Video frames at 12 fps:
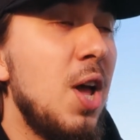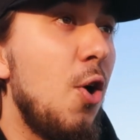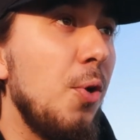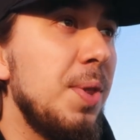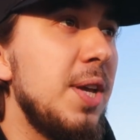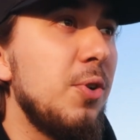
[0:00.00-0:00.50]

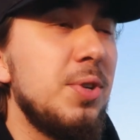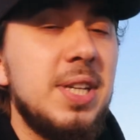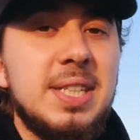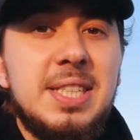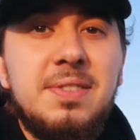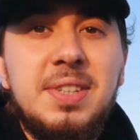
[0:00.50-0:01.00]
en ayant une
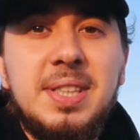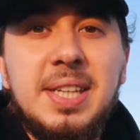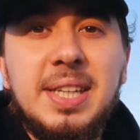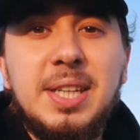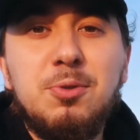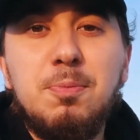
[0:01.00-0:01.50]

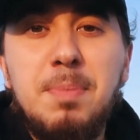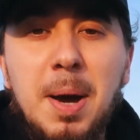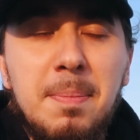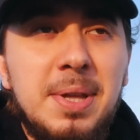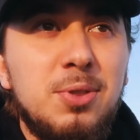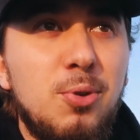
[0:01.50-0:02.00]
activité qui nous
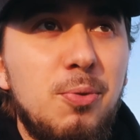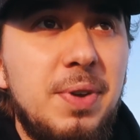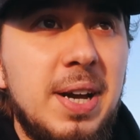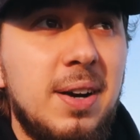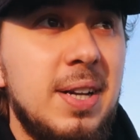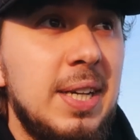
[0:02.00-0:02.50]
permette de le
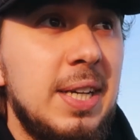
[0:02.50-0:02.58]
faire.